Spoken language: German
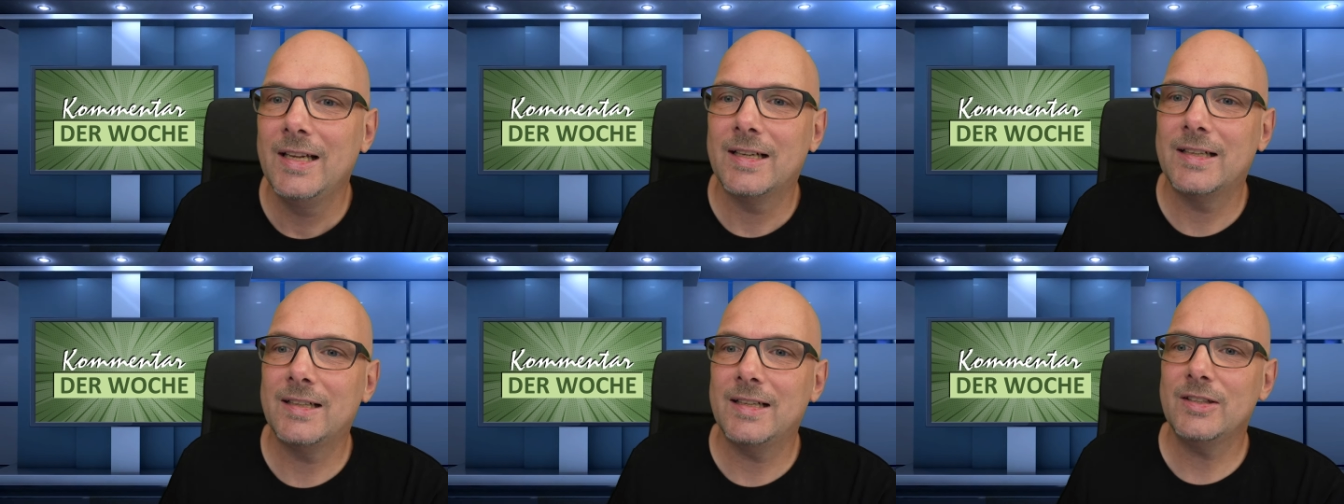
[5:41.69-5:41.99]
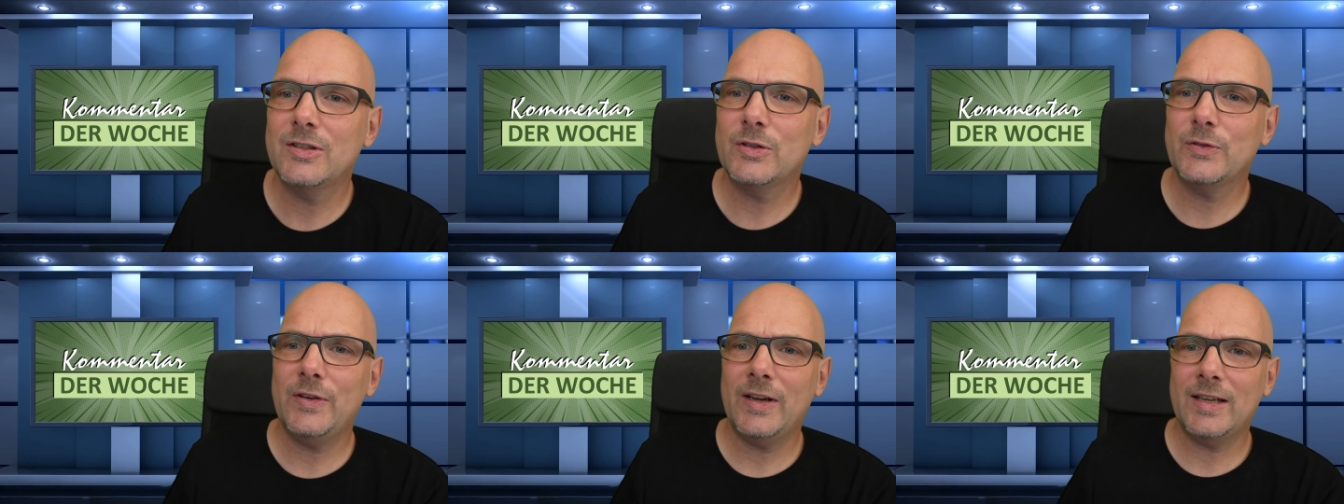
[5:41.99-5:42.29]
Äh,
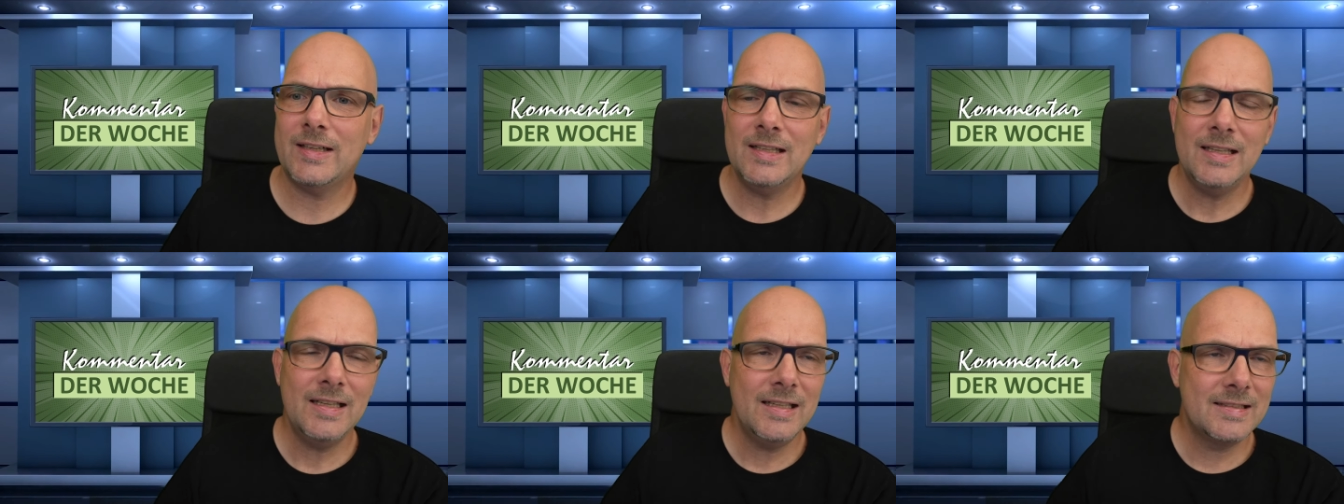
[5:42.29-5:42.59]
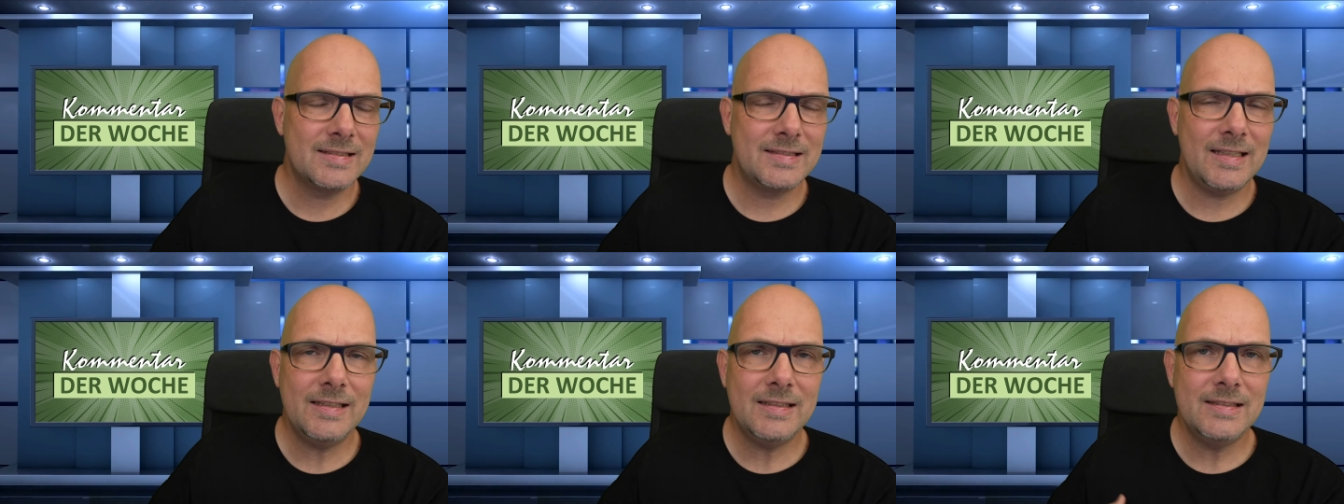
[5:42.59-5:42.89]
insofern
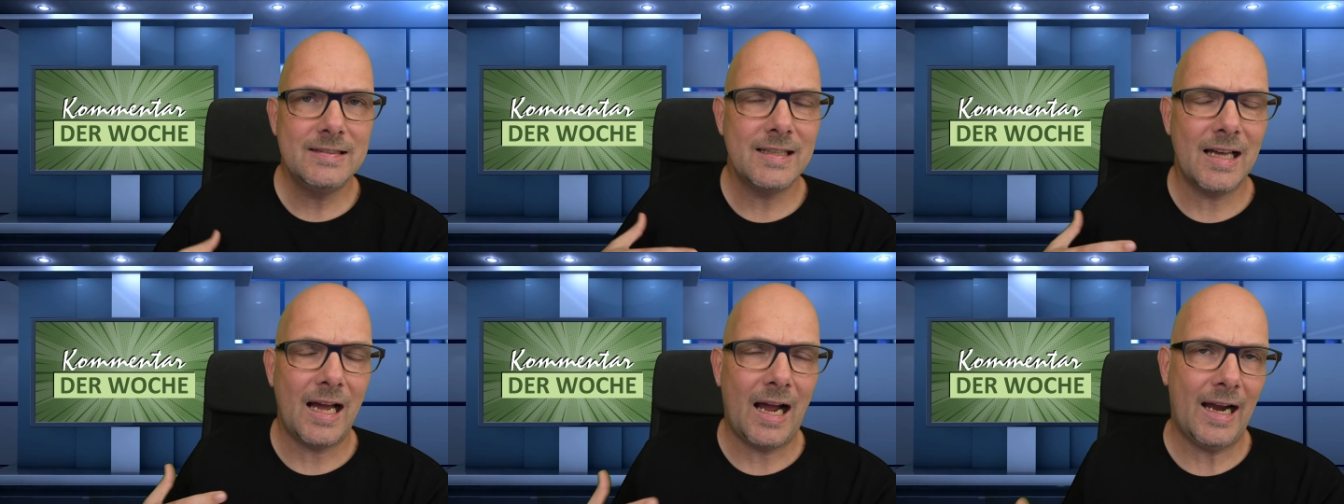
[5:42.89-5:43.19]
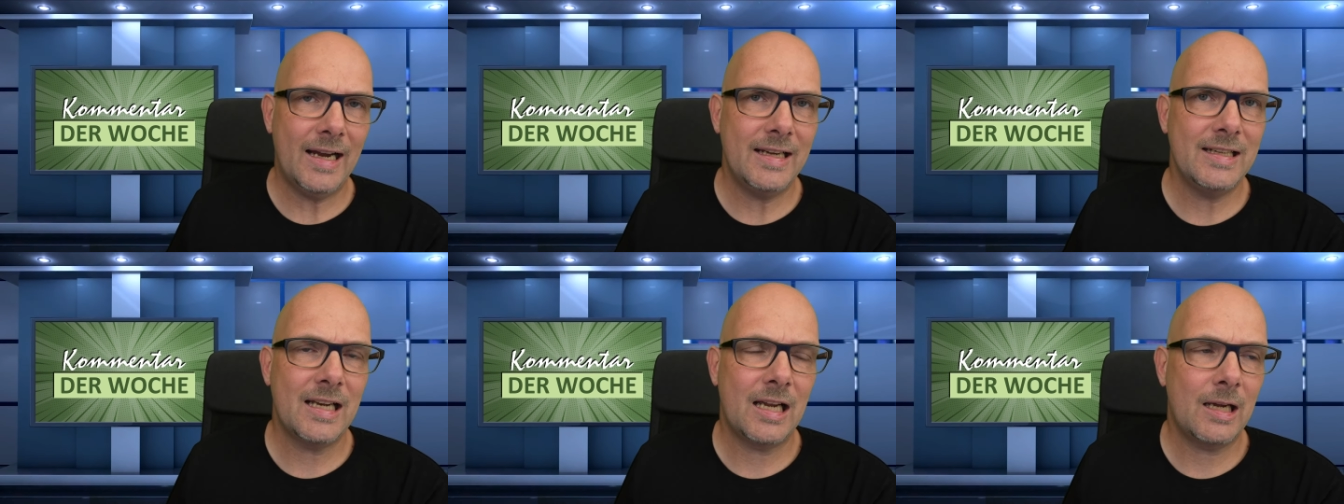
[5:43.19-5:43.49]
sehe ich diese
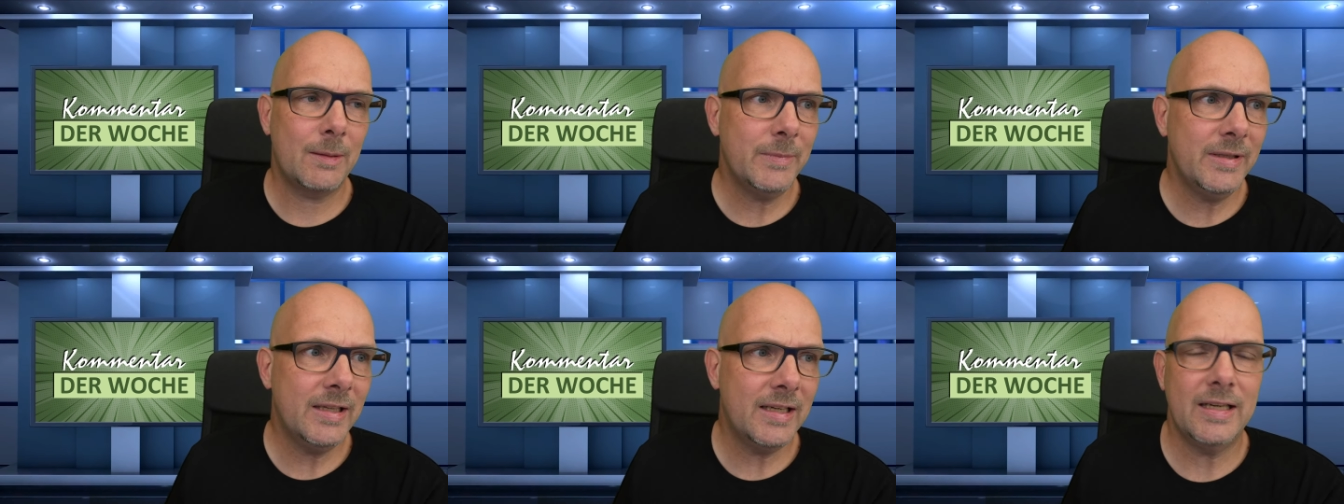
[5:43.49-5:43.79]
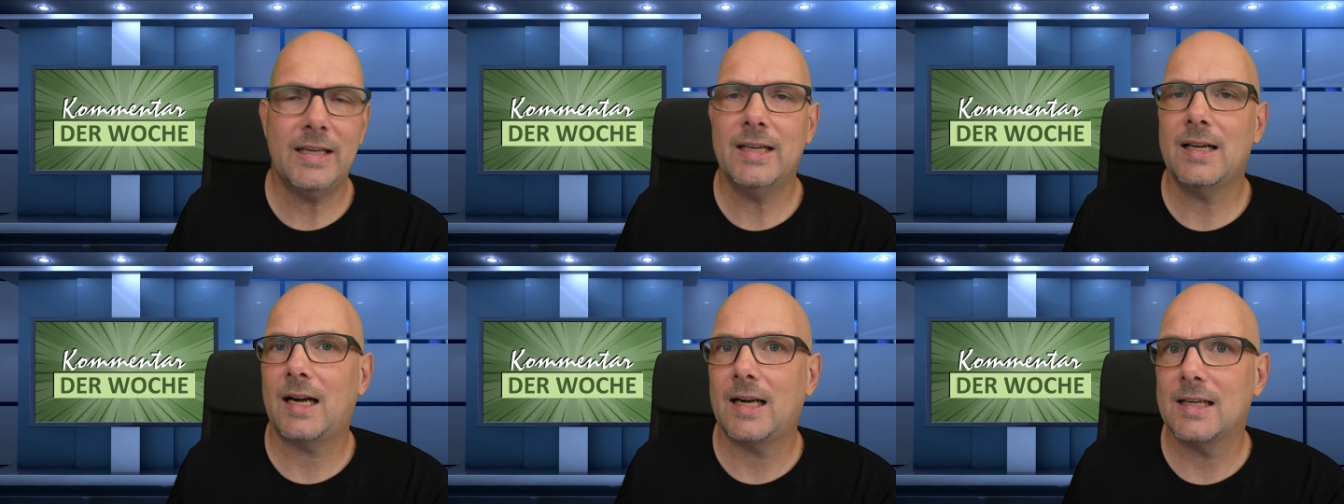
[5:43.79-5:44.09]
Einnahmen hier
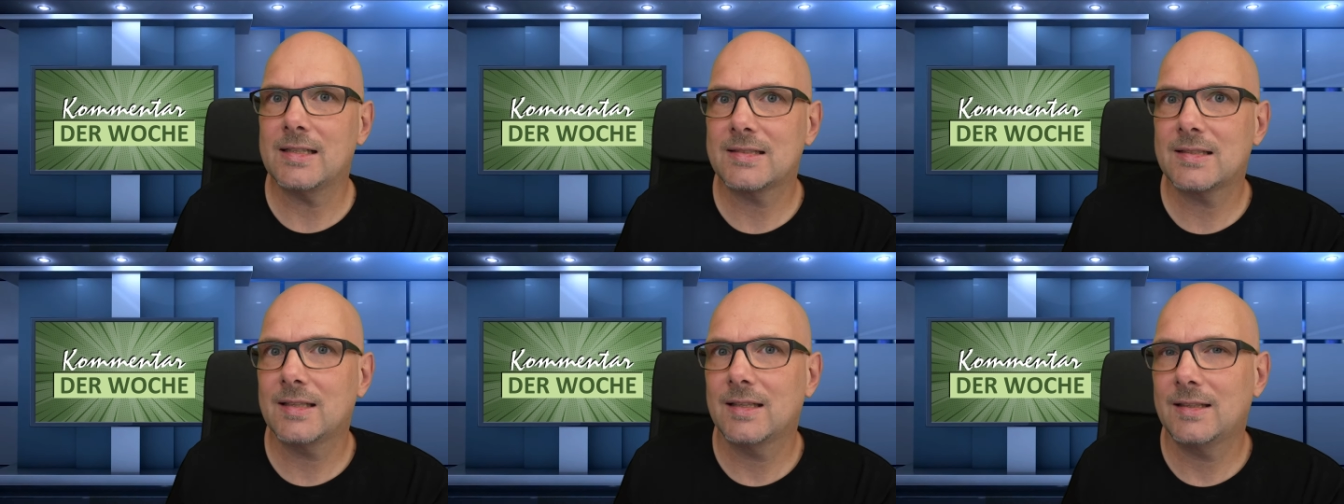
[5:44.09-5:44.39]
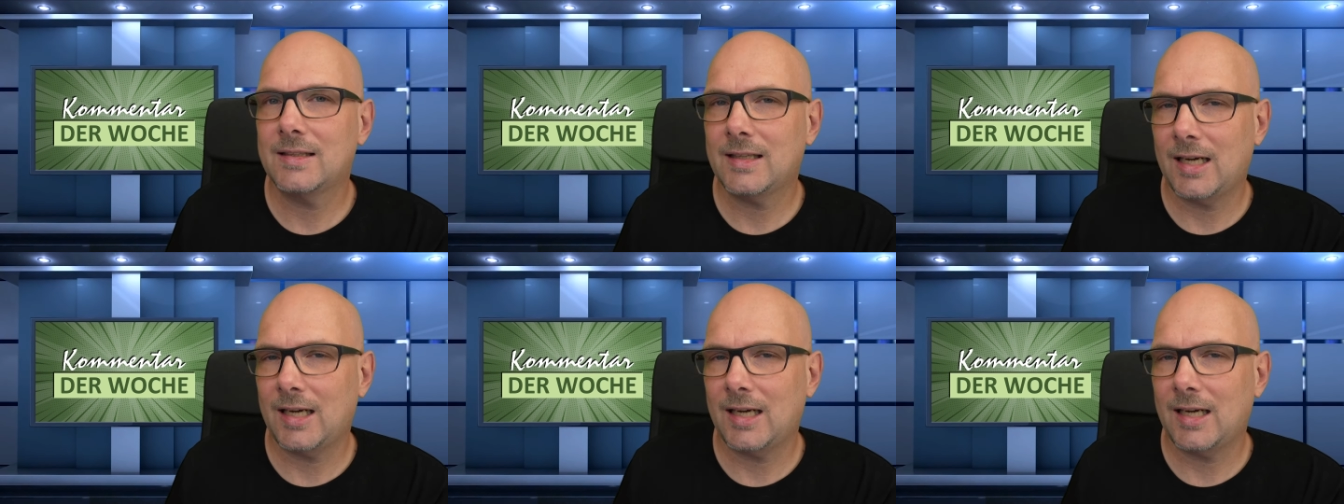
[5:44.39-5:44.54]
eher als